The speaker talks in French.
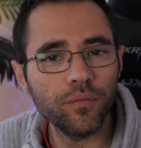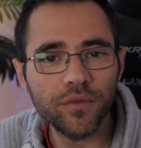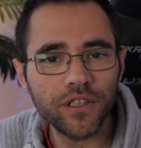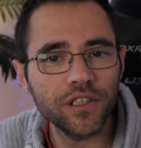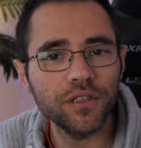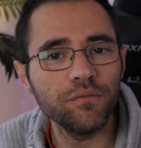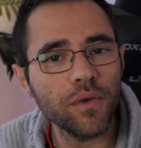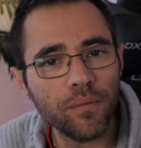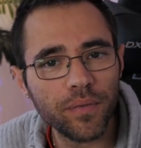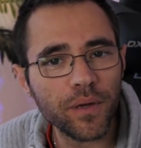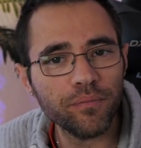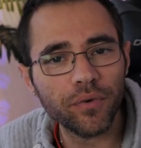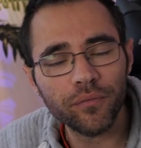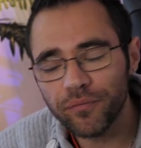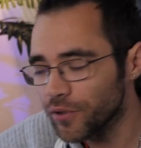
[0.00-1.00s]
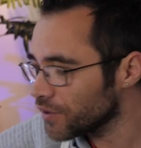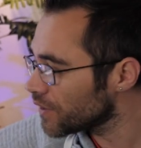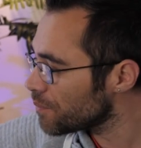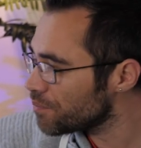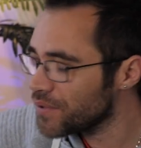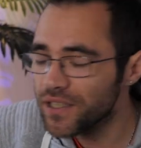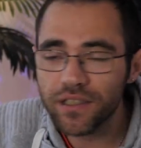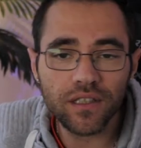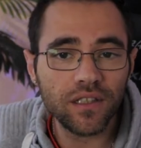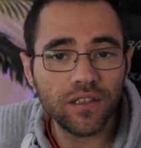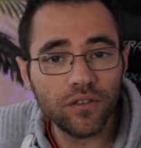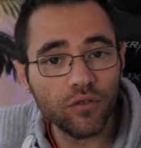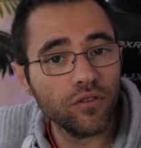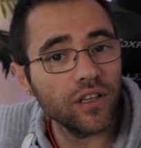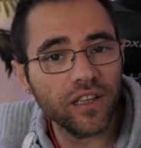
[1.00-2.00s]
obligé de m'appeler pour me vendre des
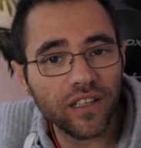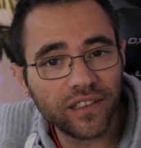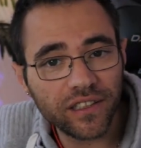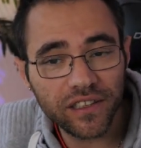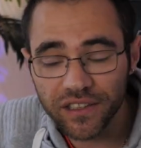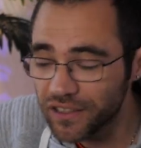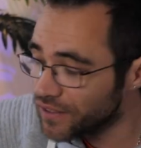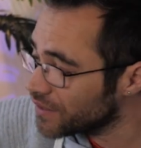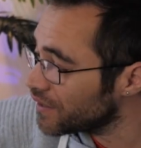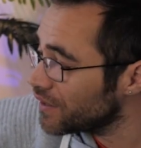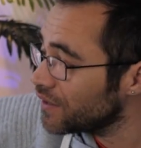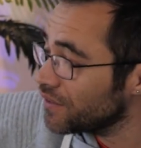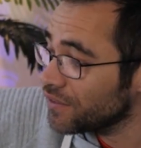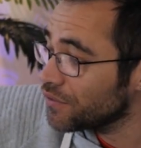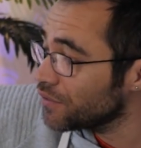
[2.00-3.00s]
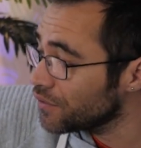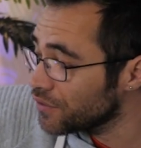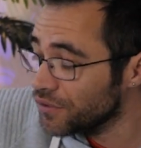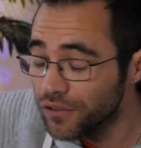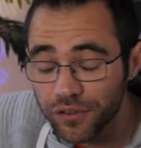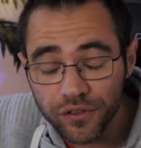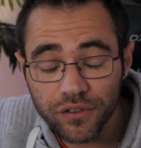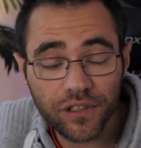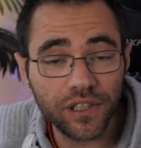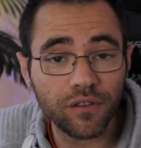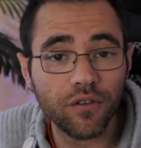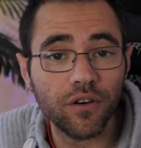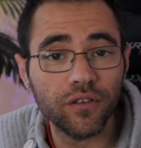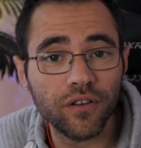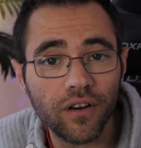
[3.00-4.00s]
piscines, de l'électricité, de je ne sais
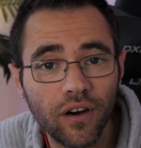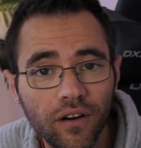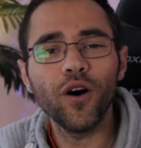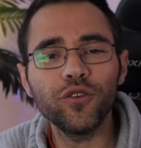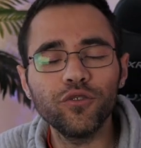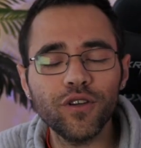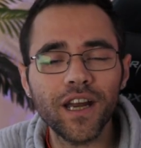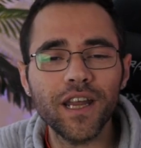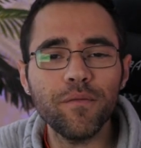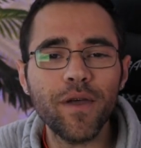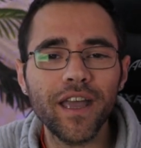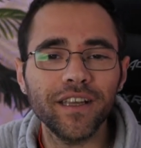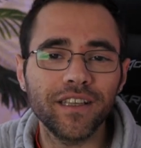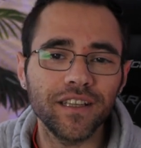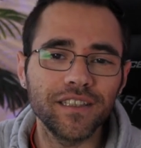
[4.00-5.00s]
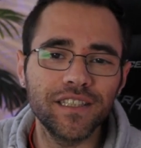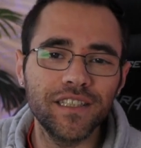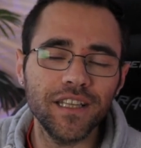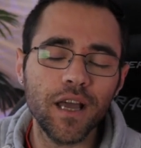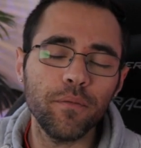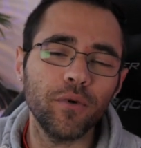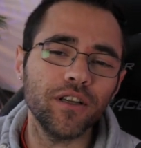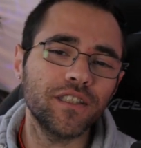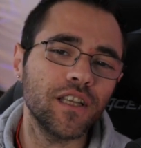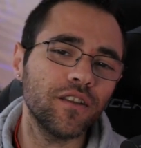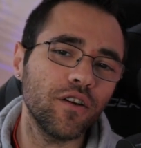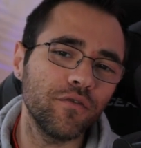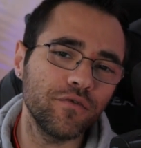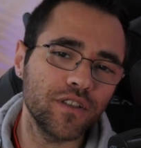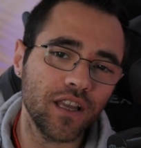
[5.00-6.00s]
quoi encore. En tout cas les mecs, si la brosse à
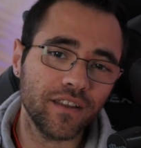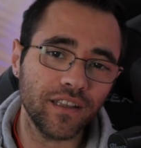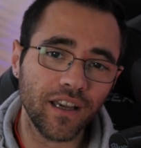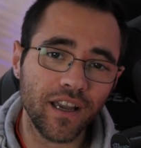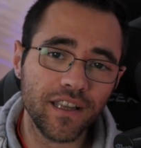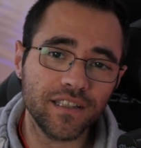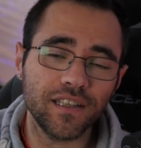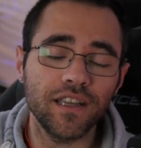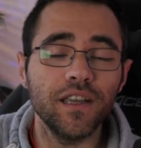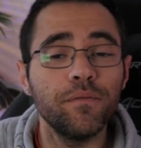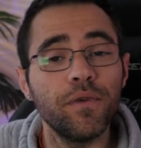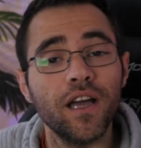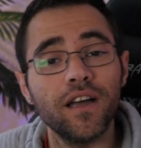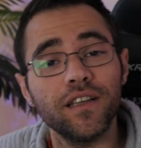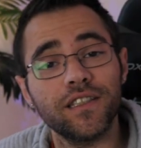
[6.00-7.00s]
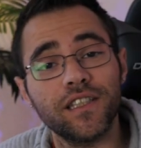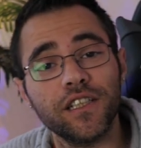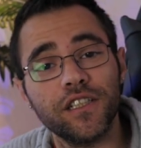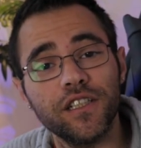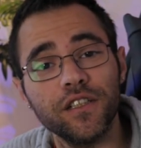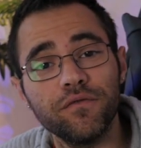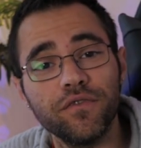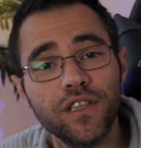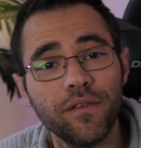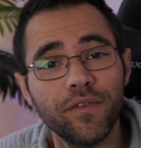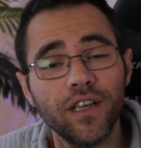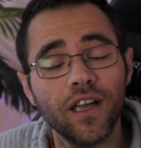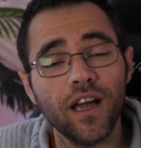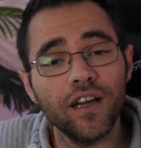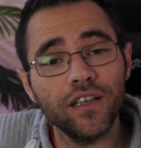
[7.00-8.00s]
dents vous intéresse, eh bien sachez que vous
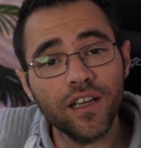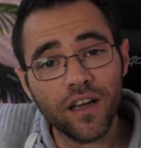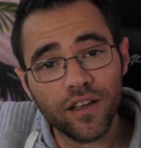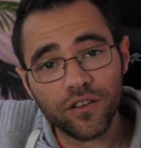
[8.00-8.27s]
avez un lien